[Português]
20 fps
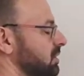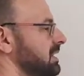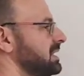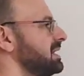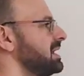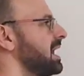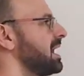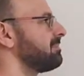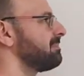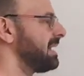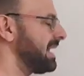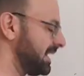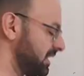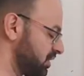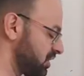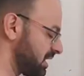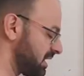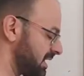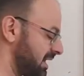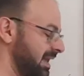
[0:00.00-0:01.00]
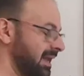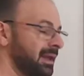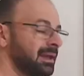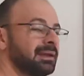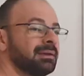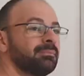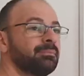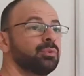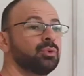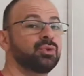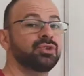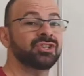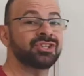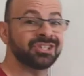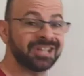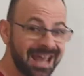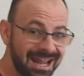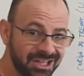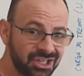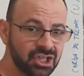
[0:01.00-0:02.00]
ali, a média é por
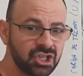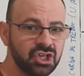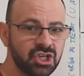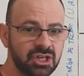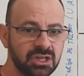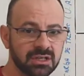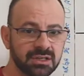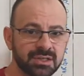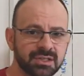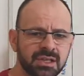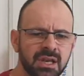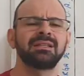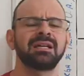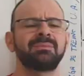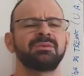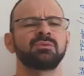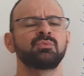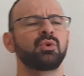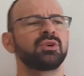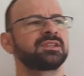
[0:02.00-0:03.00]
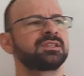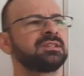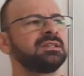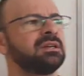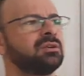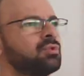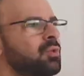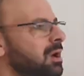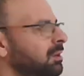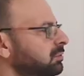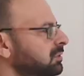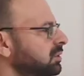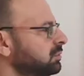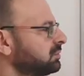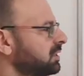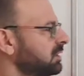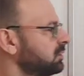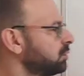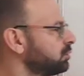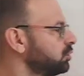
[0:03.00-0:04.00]
7 dias. Tá, mas Moacir, o aluno não
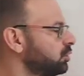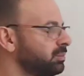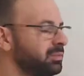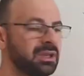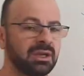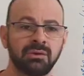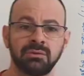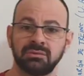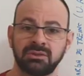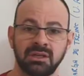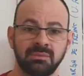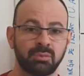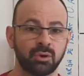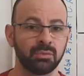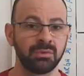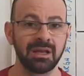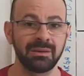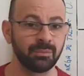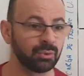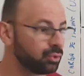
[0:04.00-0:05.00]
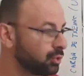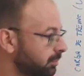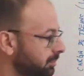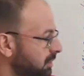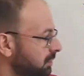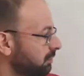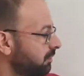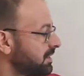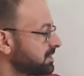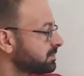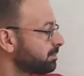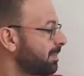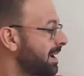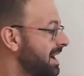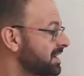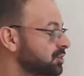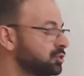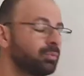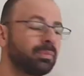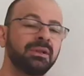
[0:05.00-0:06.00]
treinou domingo. Não tem problema, o domingo faz
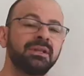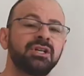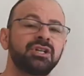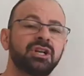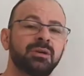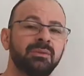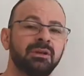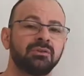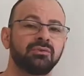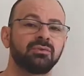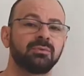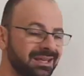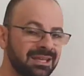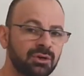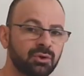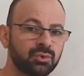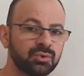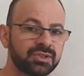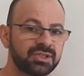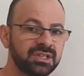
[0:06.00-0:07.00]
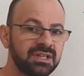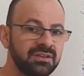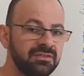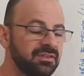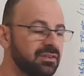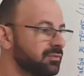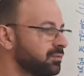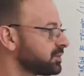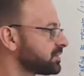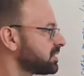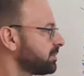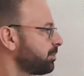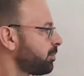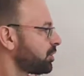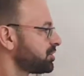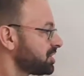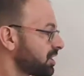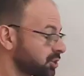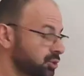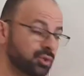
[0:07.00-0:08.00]
parte do planejamento. Inclusive, você
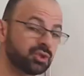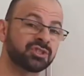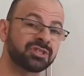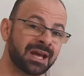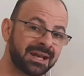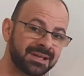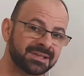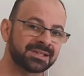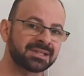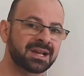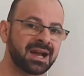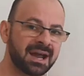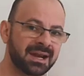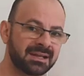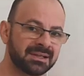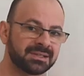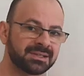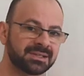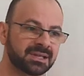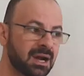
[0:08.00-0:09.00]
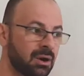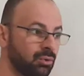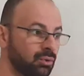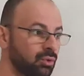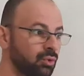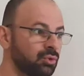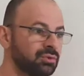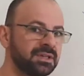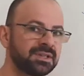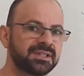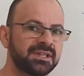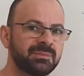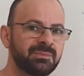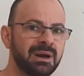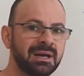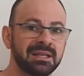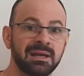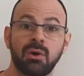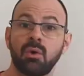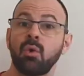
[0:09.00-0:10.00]
pode ajustar as cargas ao longo da
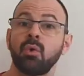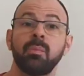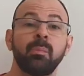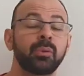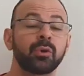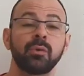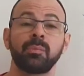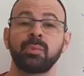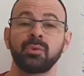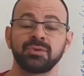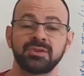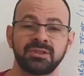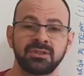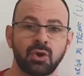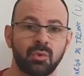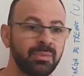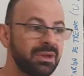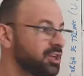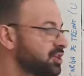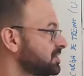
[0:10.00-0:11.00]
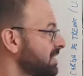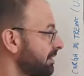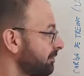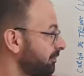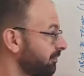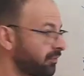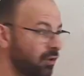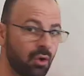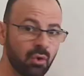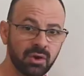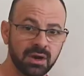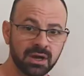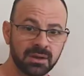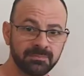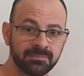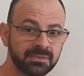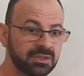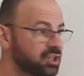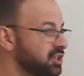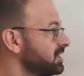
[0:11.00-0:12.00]
semana ou propositalmente dar folga,
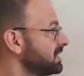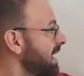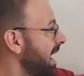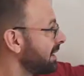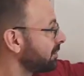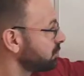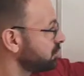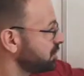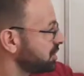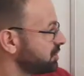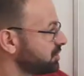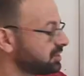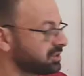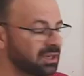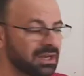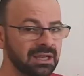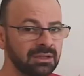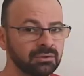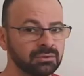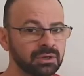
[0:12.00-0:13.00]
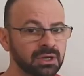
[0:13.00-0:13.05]
tirar o dia de treino